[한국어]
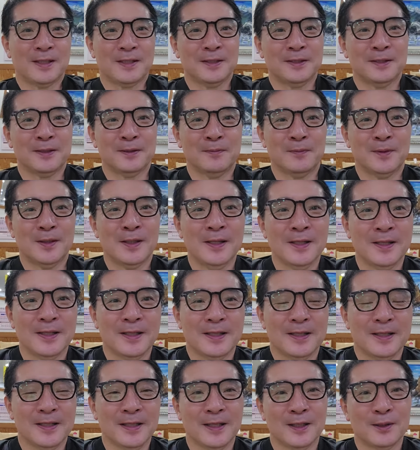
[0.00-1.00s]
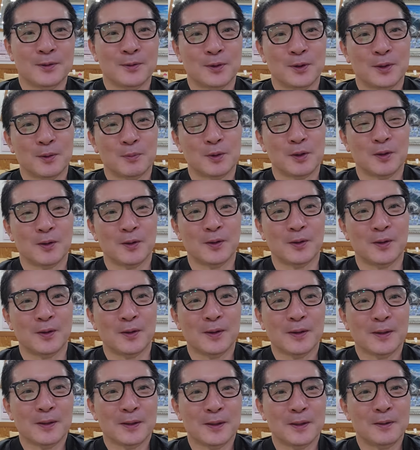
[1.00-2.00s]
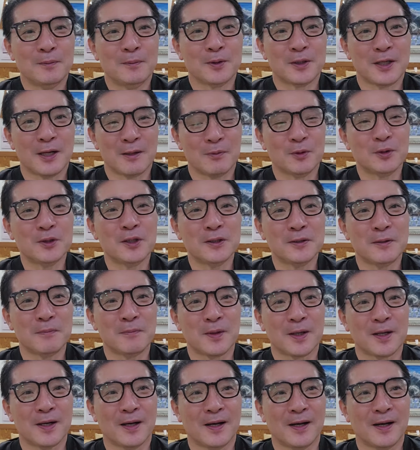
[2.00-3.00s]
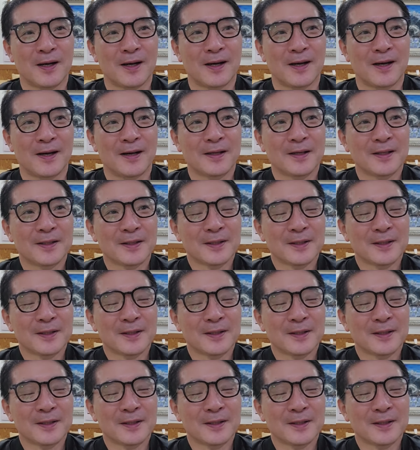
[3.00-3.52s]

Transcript: 그 점 널리 이해해 주십시오. 여러분 잘 보셨습니까?